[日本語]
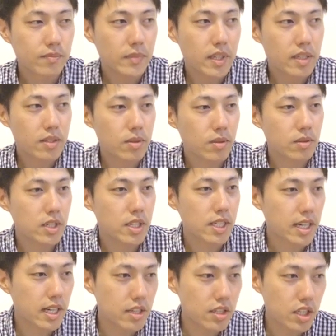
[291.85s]
で掃除に
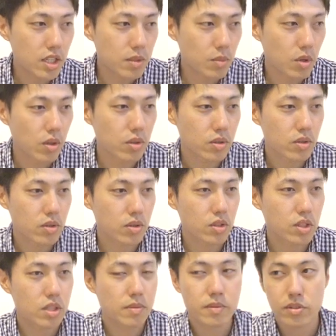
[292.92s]
関してもその
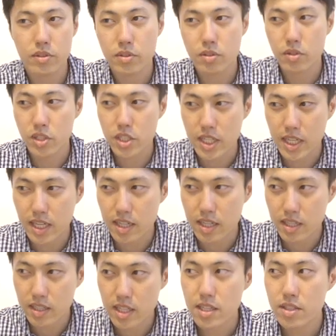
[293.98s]
自分の
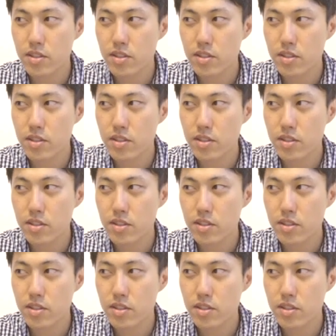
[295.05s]
力で